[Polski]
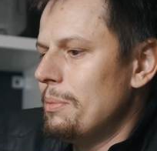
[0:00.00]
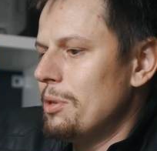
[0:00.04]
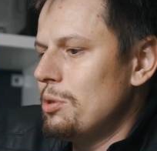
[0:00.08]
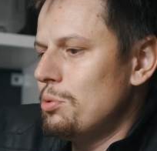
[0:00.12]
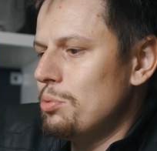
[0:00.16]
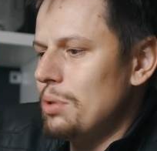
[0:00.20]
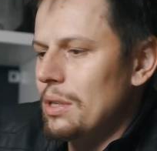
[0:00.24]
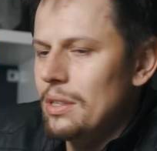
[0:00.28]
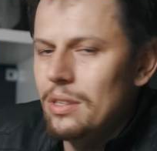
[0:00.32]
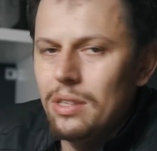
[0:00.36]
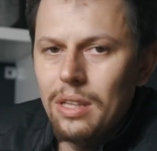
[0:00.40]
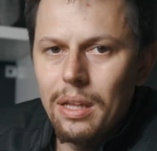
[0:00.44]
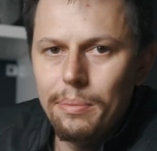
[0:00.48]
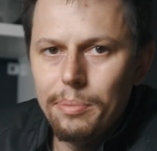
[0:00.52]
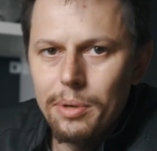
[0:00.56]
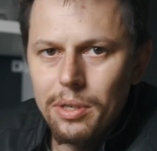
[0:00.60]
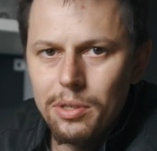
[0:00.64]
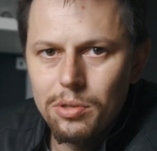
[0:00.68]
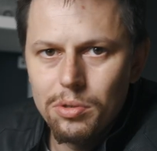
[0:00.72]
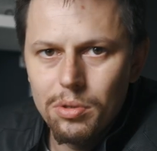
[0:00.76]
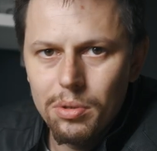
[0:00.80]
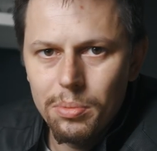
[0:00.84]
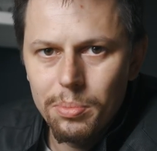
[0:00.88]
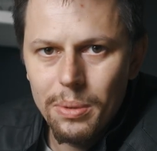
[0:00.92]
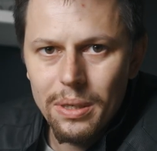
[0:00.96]
Mamy tutaj
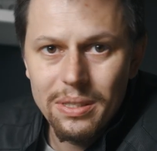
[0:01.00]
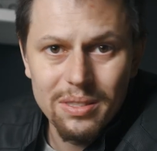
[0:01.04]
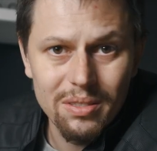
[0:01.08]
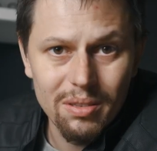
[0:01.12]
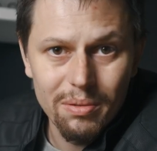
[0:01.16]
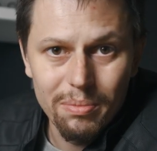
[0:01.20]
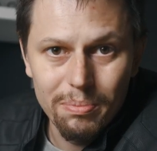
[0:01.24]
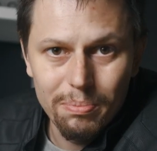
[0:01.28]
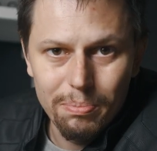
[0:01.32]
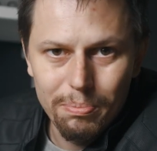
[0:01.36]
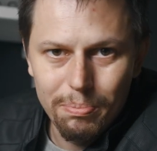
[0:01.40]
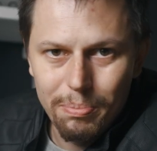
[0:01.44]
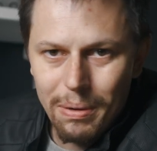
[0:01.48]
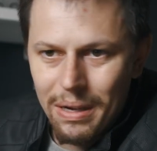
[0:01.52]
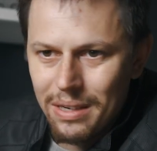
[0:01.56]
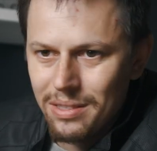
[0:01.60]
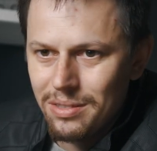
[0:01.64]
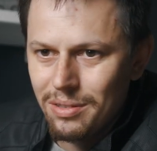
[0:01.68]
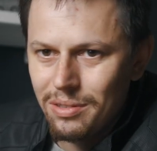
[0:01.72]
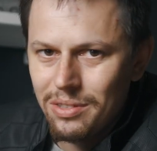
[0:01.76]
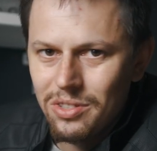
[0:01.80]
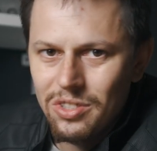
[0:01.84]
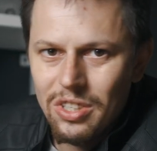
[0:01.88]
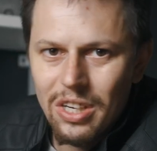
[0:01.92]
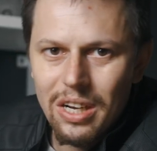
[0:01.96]
dynamic zoom, jest to
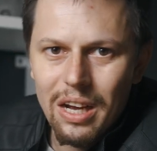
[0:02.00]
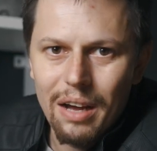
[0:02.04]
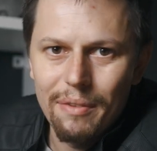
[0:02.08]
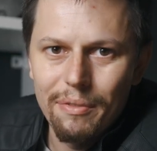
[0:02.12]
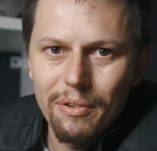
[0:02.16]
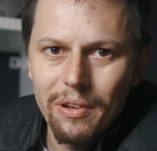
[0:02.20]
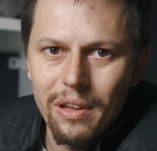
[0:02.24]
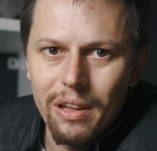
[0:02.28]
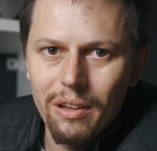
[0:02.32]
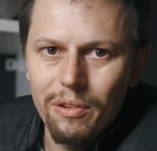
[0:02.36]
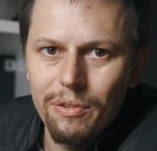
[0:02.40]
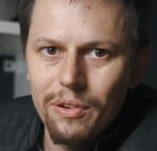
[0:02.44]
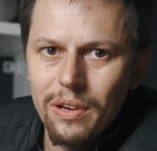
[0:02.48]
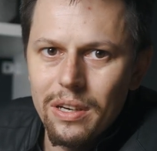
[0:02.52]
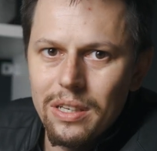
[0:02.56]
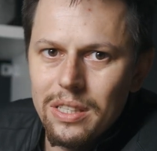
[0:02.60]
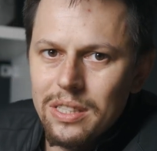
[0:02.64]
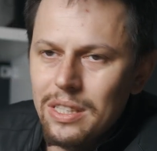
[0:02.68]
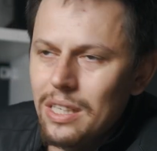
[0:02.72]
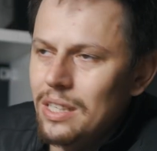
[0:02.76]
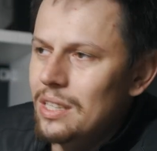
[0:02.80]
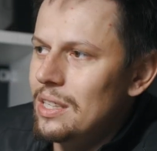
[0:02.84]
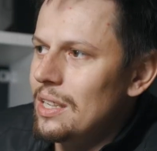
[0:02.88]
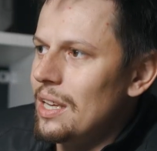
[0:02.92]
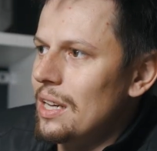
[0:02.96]
bardzo ciekawy
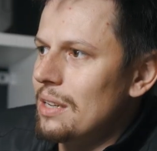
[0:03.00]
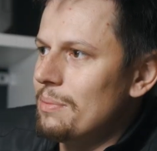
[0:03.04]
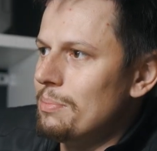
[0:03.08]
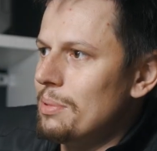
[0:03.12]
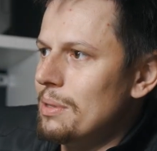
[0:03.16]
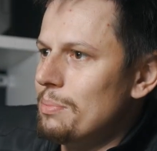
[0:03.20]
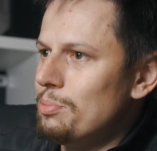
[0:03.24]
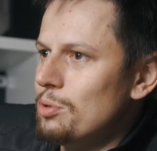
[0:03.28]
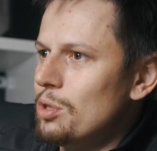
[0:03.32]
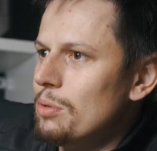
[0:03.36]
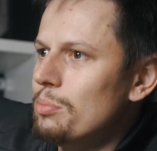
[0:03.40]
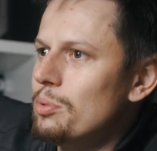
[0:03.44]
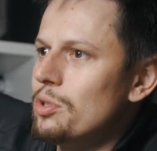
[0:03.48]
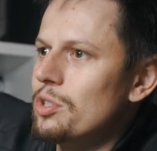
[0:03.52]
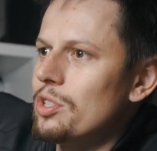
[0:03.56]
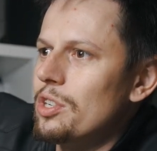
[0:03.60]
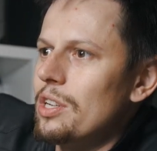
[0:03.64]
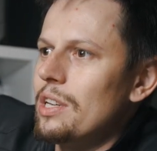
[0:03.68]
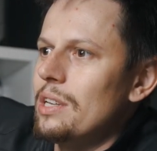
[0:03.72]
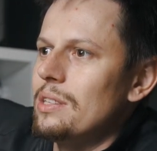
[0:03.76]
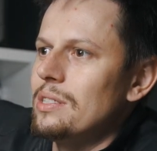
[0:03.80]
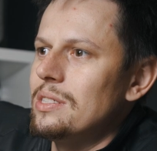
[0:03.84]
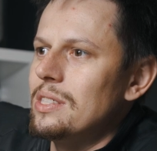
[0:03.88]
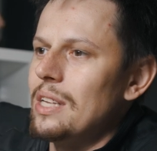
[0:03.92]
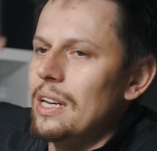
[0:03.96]
efekt, taki jakby
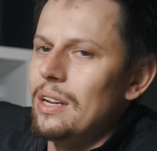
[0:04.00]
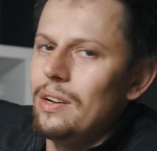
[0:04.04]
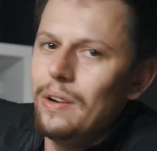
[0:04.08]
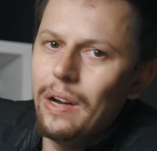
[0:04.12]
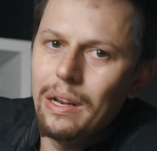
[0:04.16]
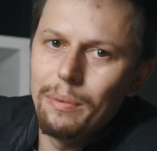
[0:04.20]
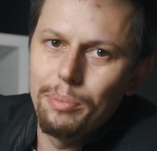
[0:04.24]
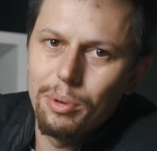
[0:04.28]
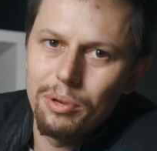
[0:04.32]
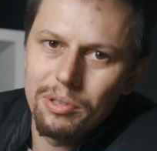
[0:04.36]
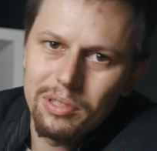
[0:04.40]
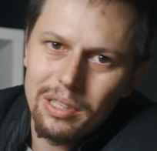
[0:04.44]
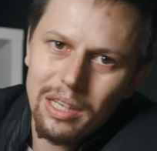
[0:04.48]
przybliżającego albo